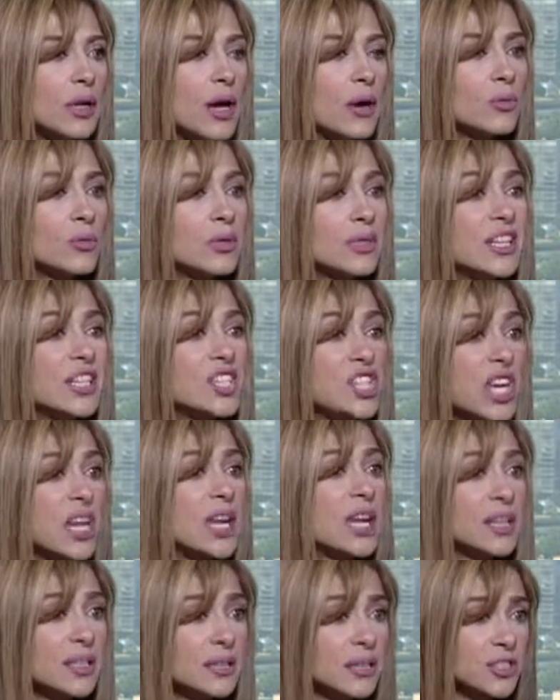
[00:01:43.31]
او
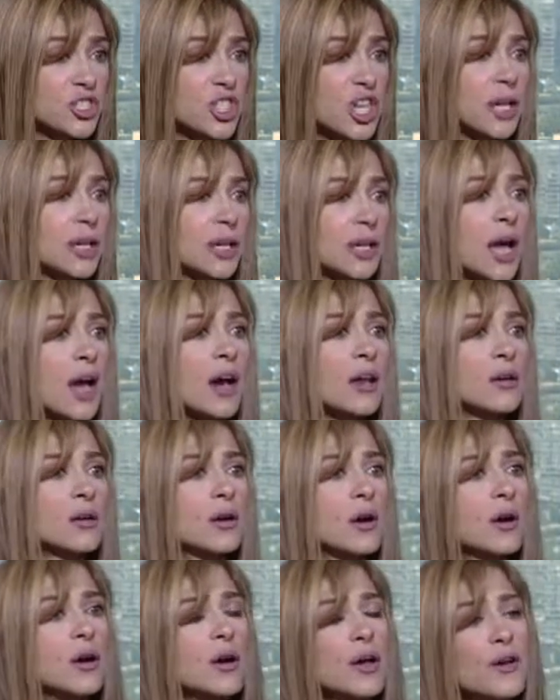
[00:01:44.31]
لشلل شلل
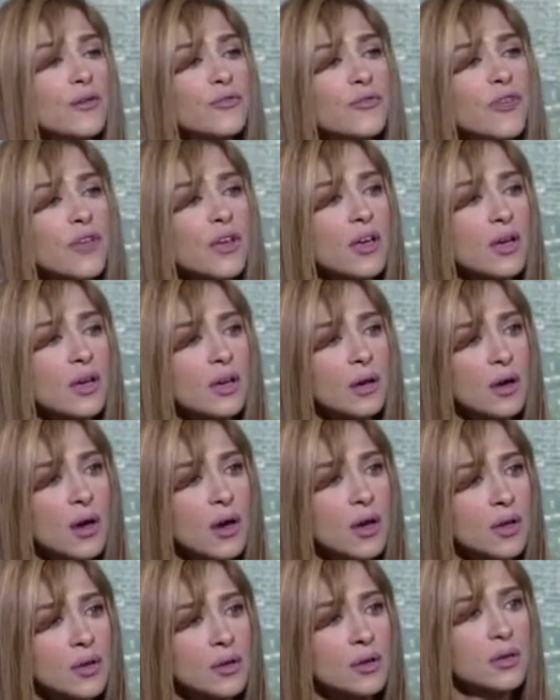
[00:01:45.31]
الحركه في
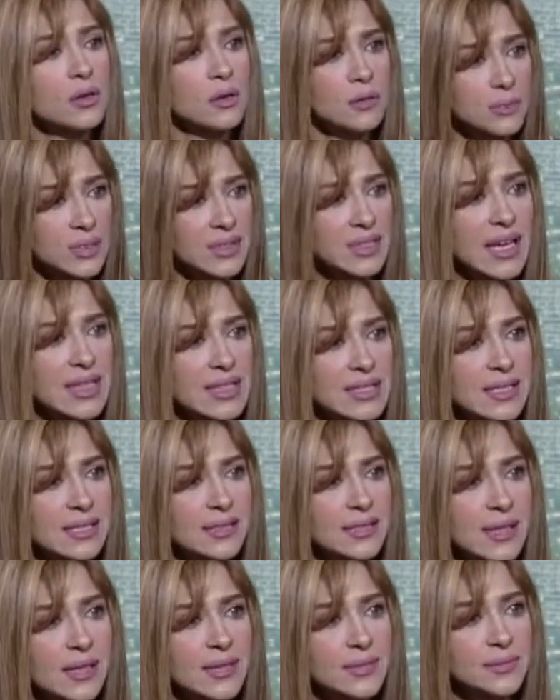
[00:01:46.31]
القاهره
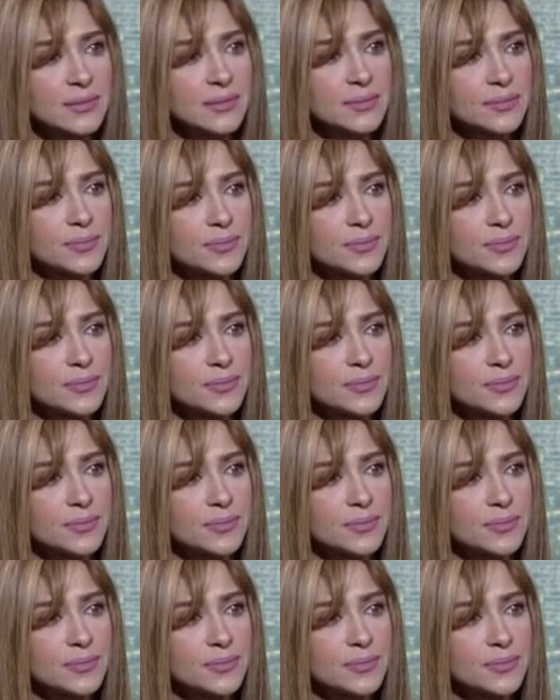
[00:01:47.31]
بالتحديد يعني والله